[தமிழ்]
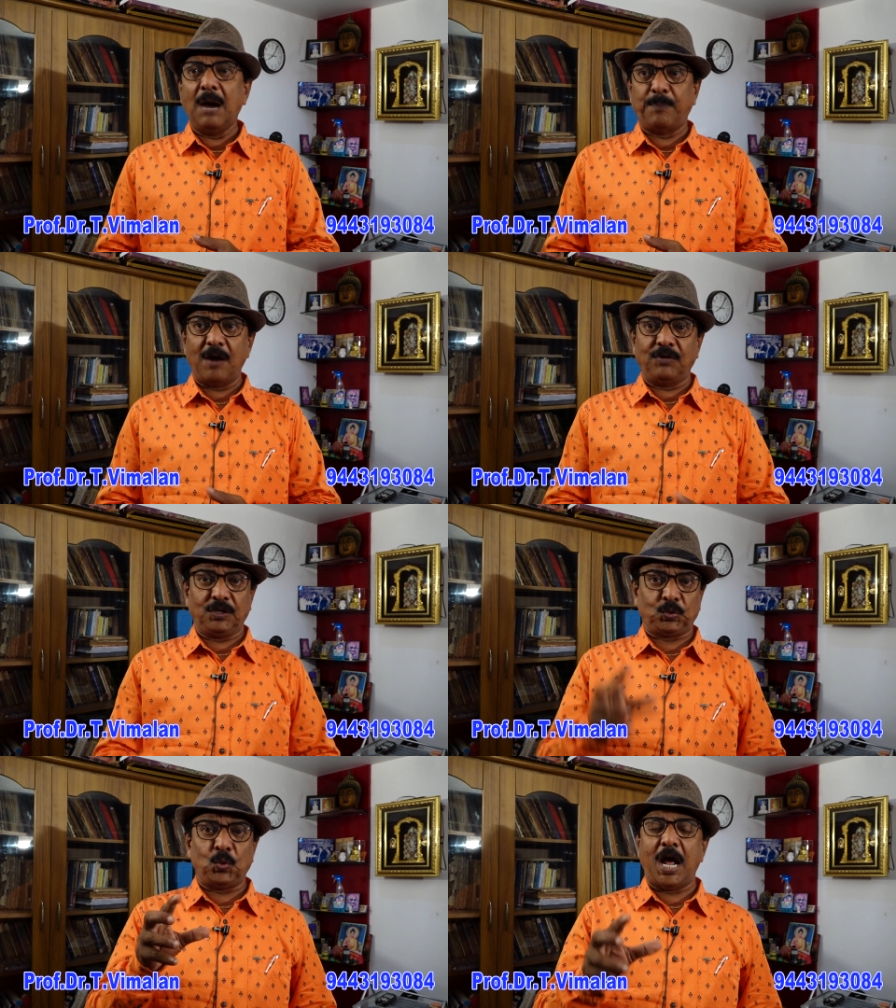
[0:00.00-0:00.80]
அப்போ
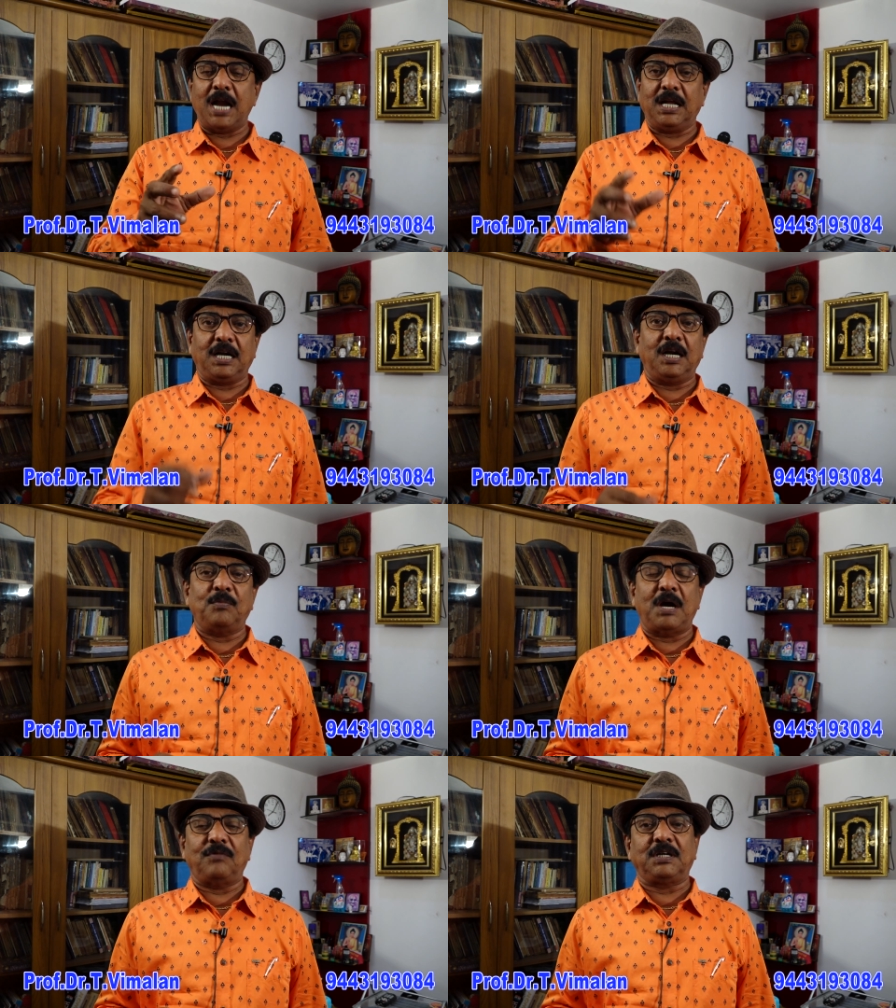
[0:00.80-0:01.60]
அவர் துலா
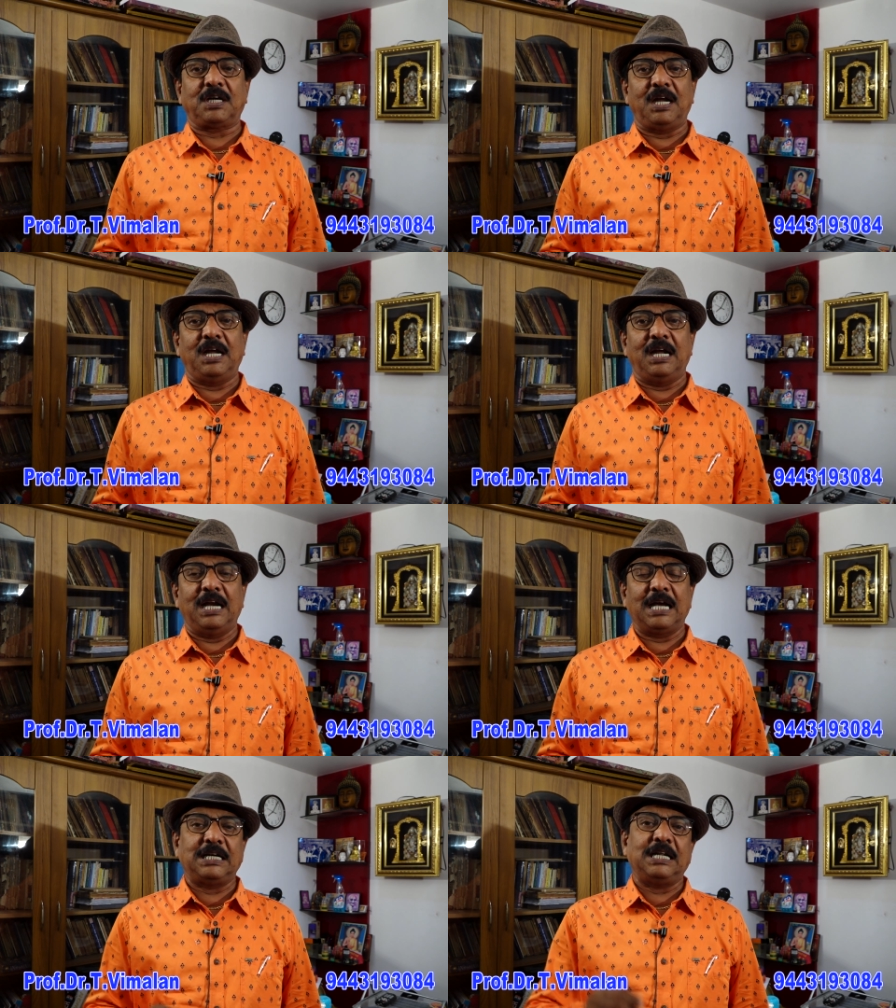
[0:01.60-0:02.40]
லக்னம் அவருக்கு
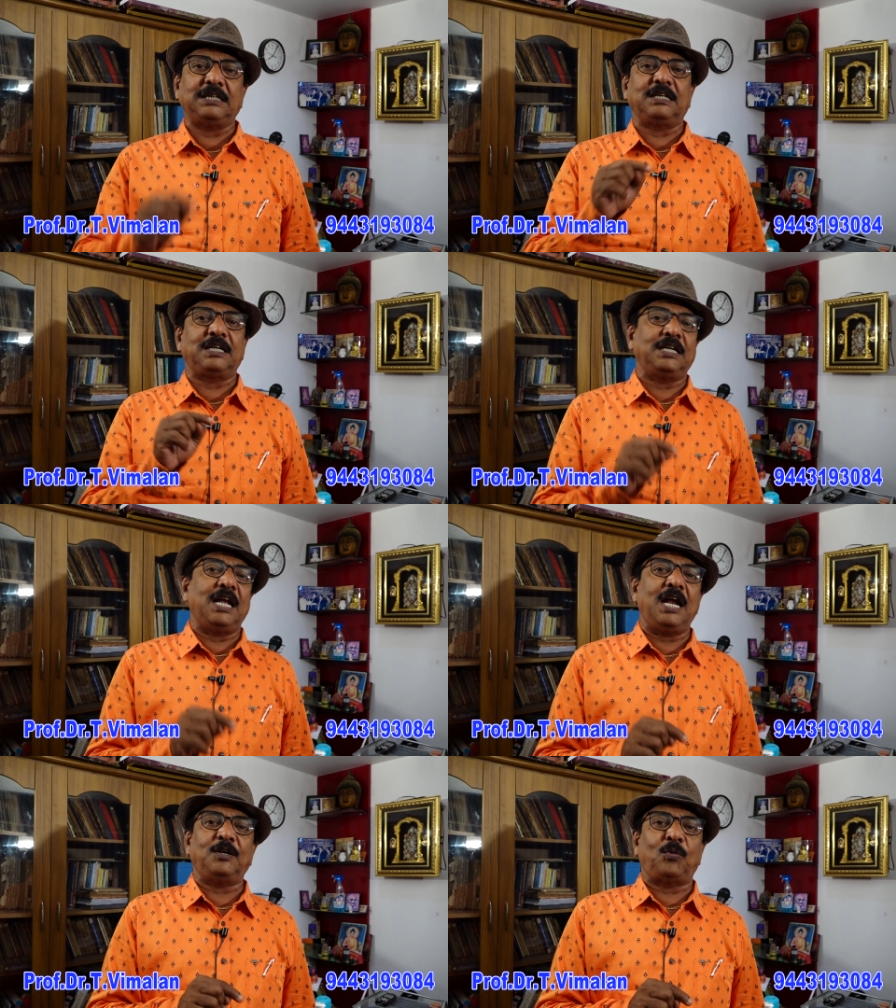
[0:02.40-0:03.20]
லக்னத்துக்கு
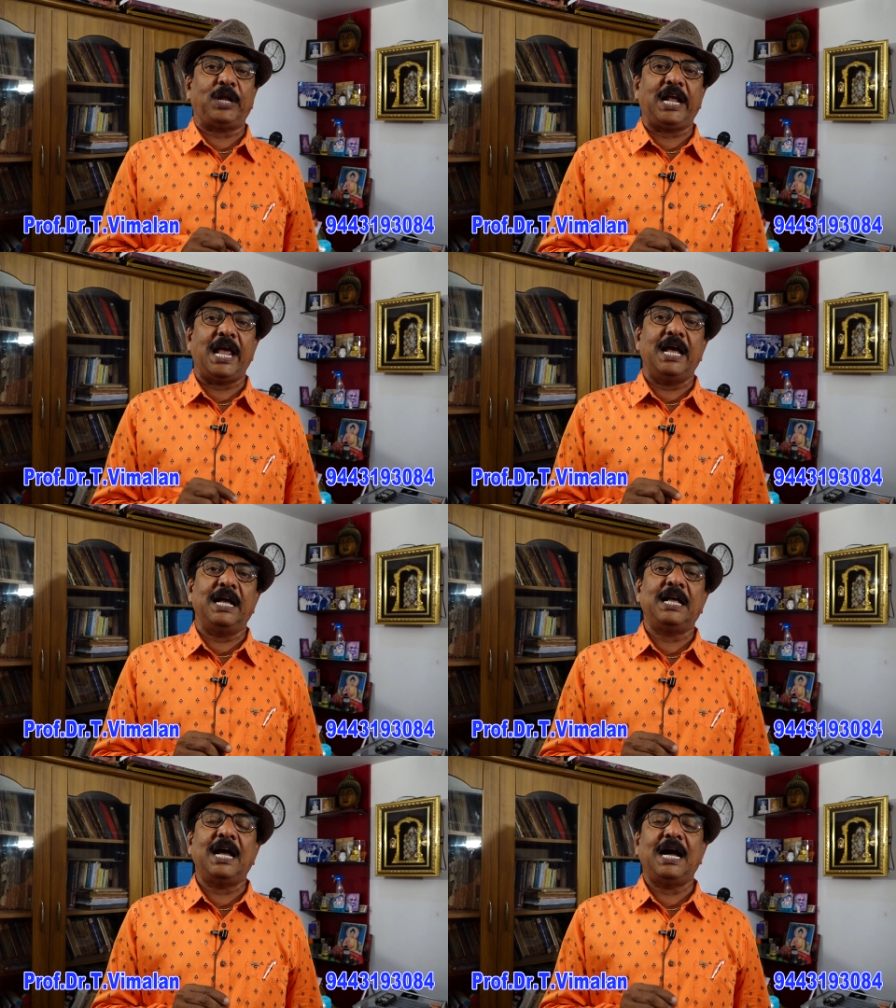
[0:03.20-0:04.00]
ஏழுக்குடைய
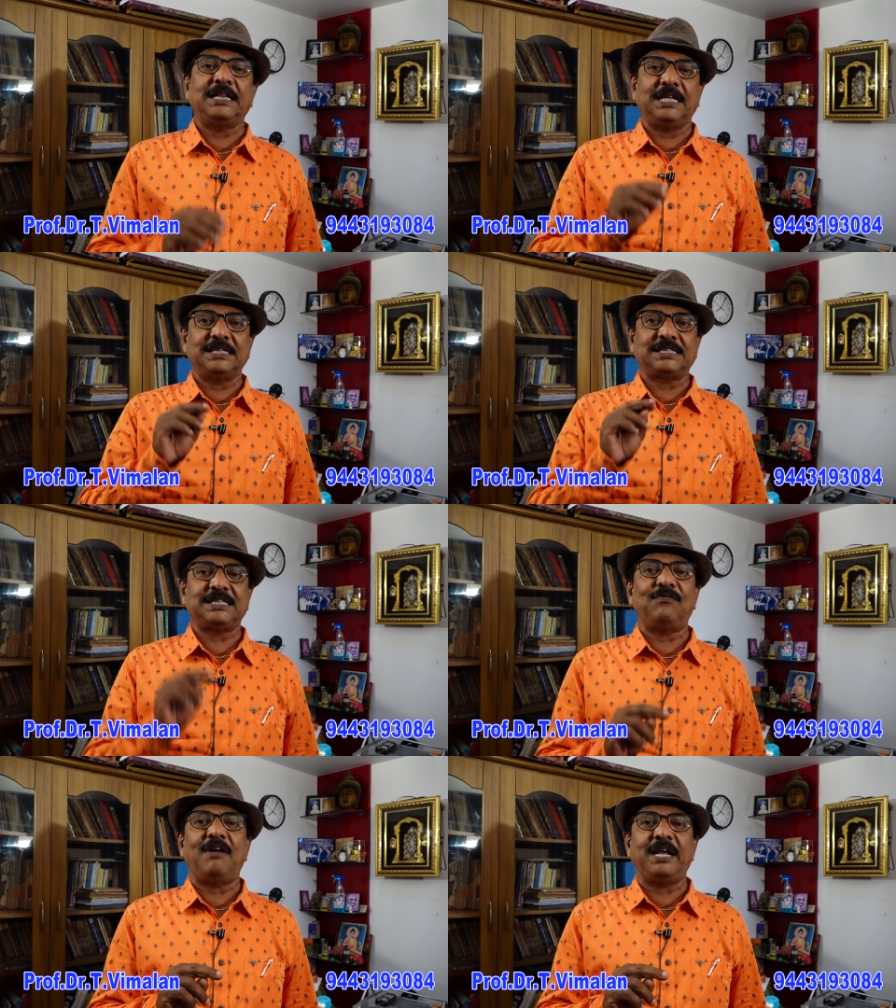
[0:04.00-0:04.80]
அந்த
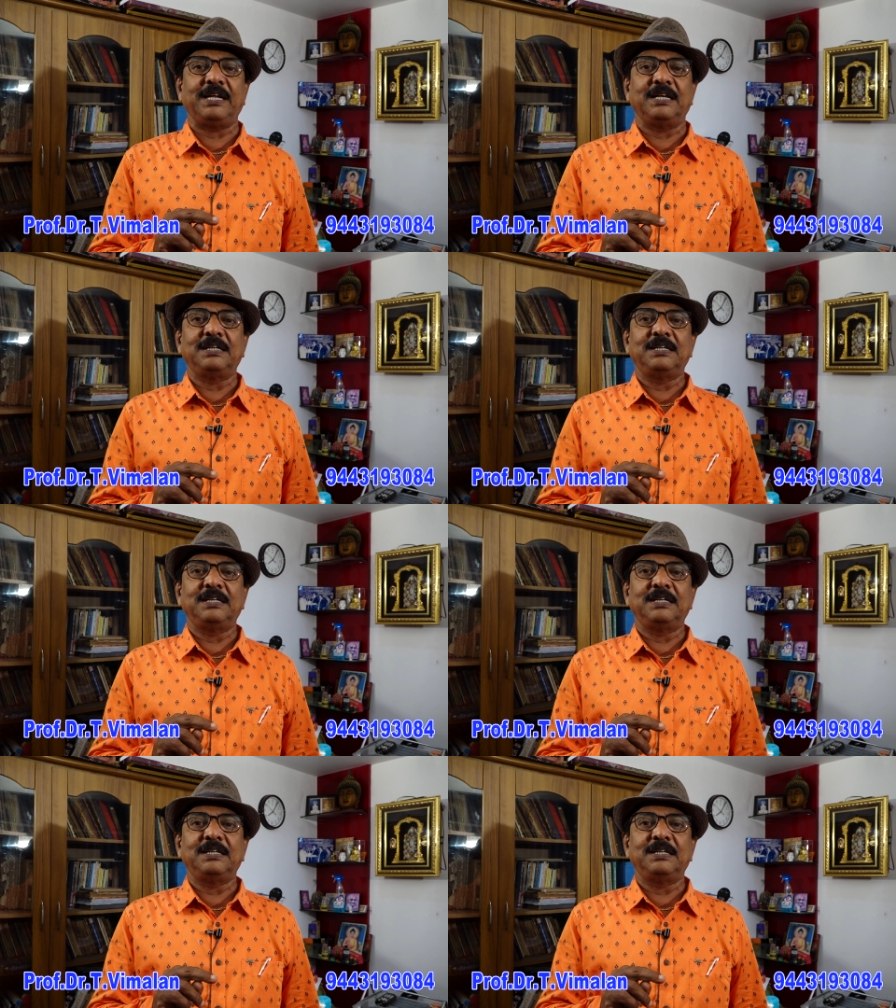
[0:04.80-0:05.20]
செவ்வாய்